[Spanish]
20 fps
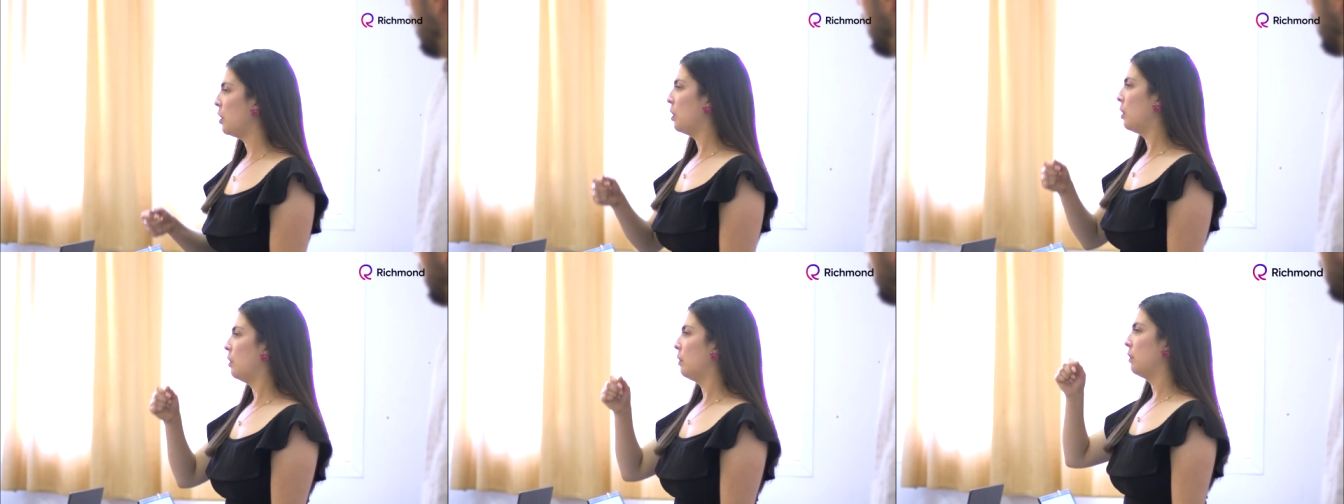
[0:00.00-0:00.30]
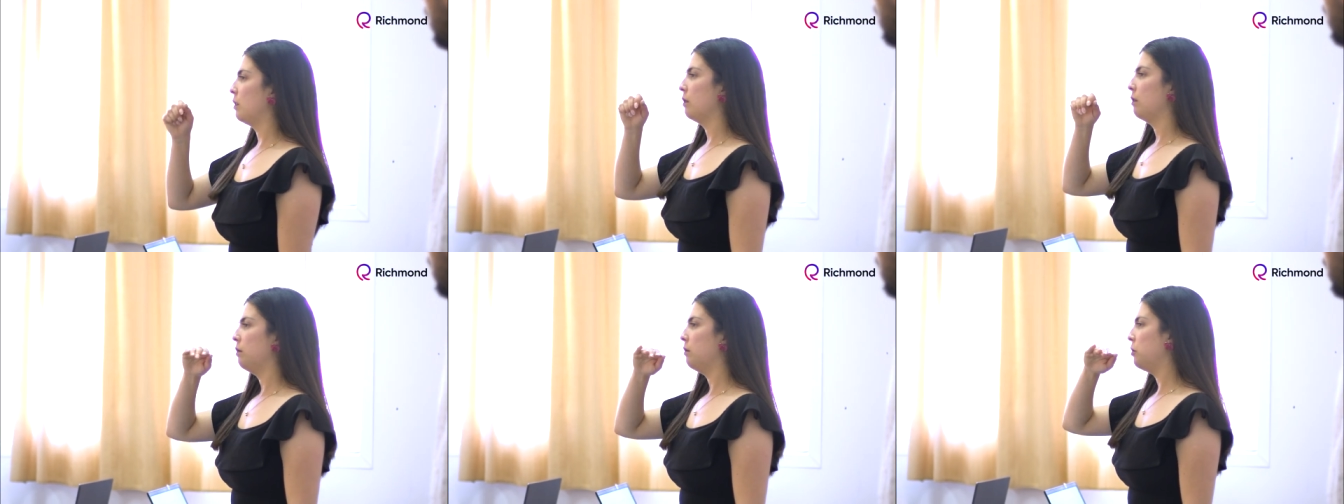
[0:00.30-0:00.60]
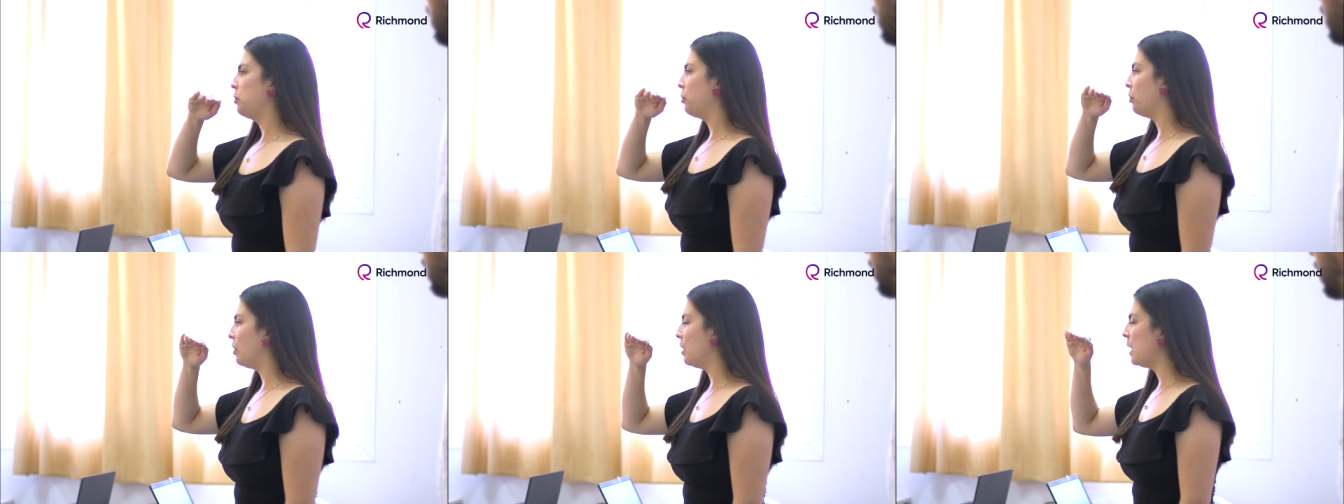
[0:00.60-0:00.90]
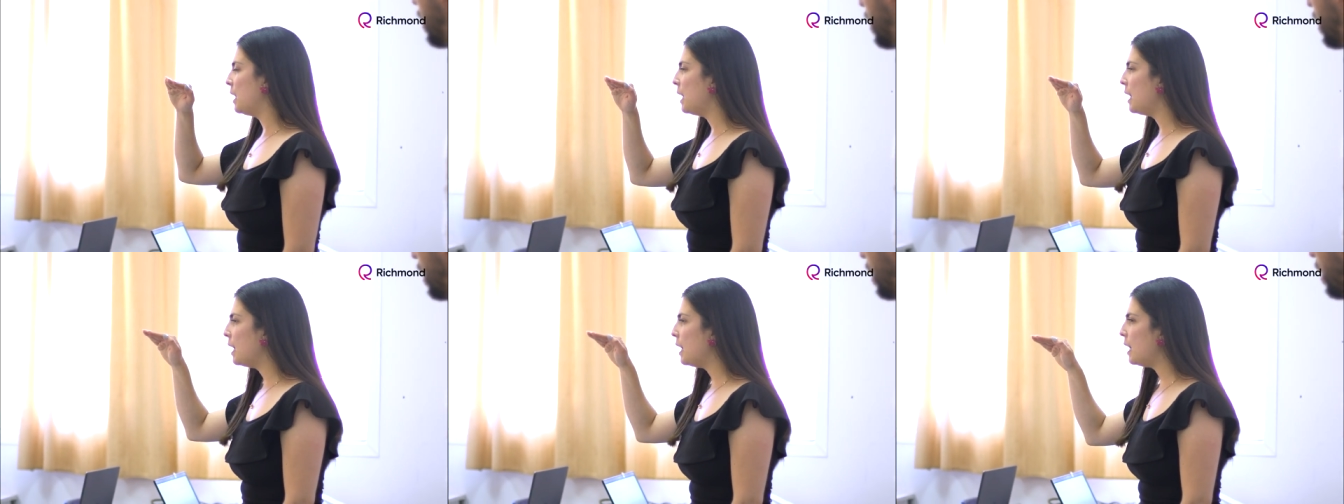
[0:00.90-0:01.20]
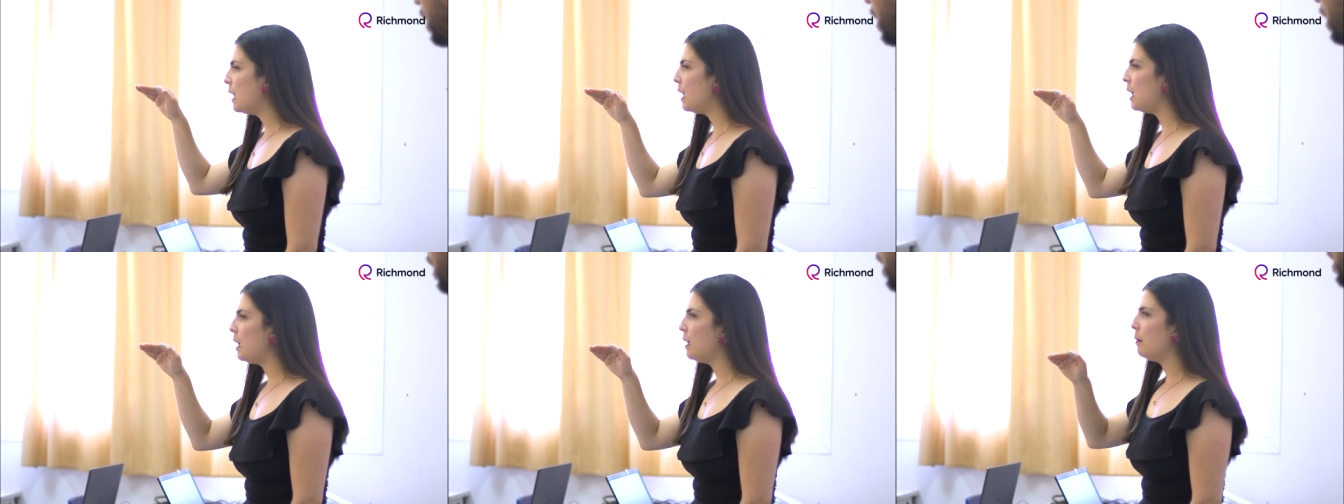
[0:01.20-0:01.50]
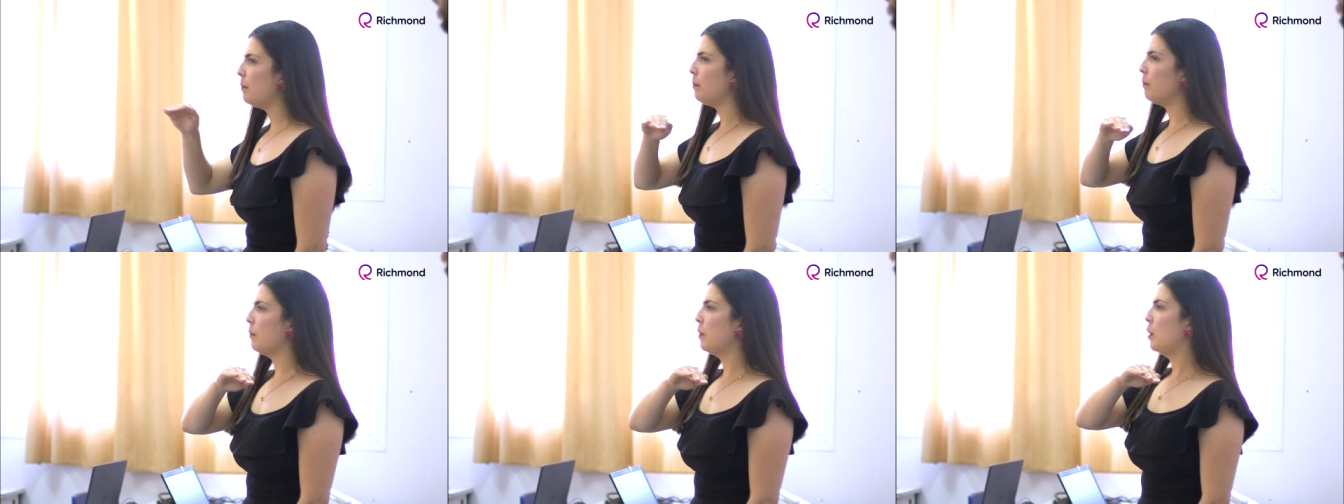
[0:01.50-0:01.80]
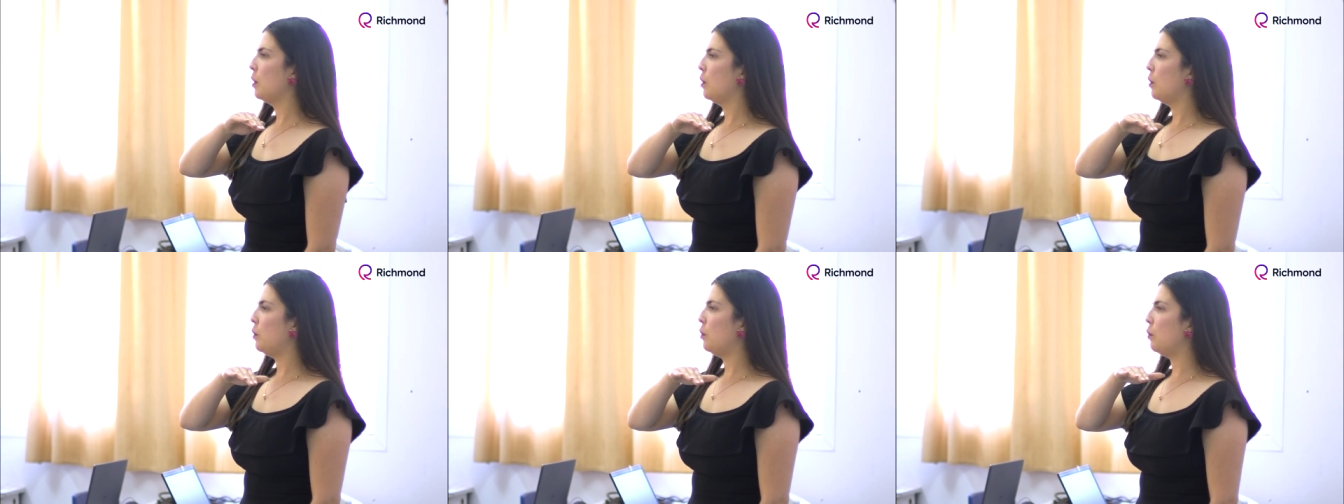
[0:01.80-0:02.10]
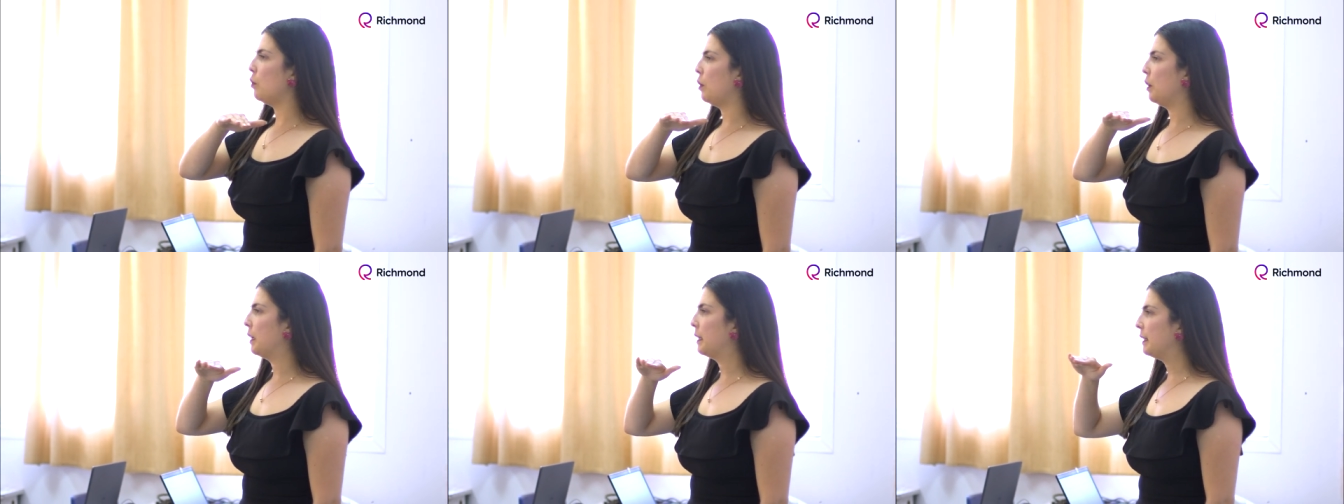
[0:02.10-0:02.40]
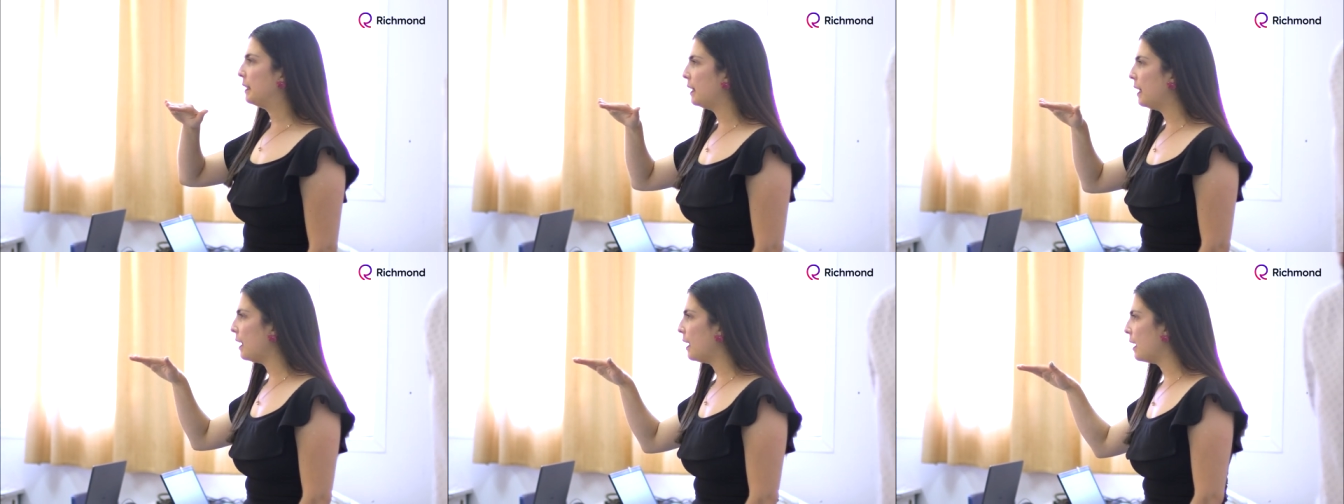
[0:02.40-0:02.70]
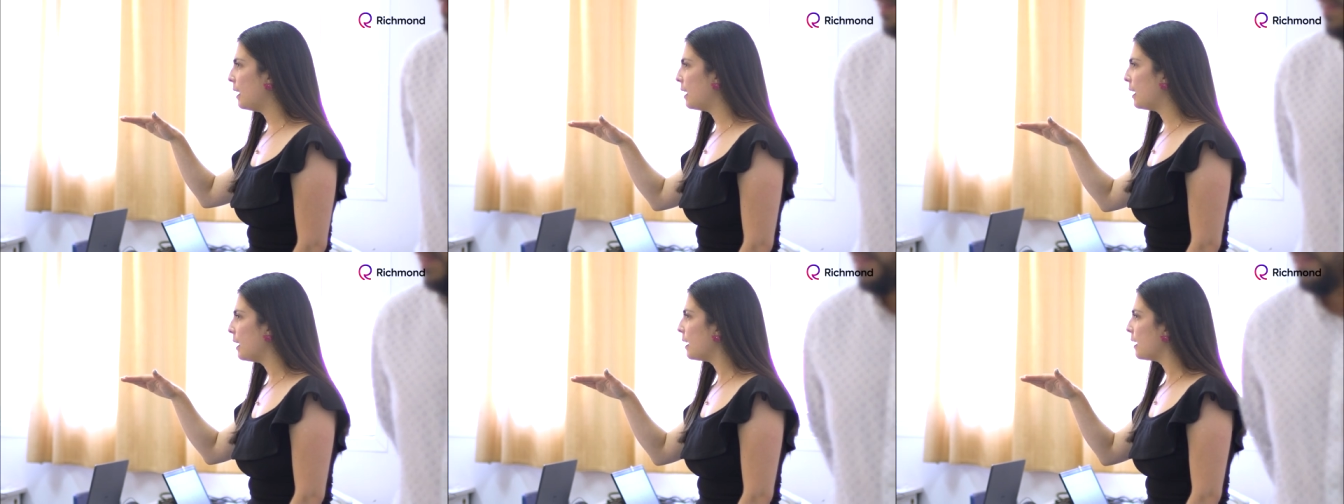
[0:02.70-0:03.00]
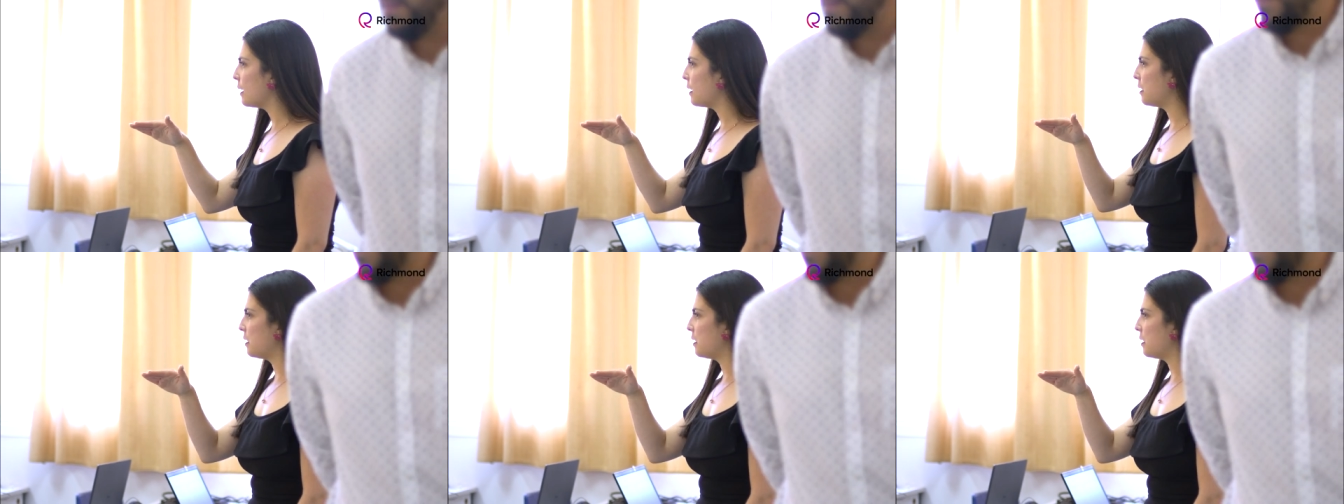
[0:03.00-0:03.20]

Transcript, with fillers: vamos a poder avanzar bien. El hecho de que ellos nos puedan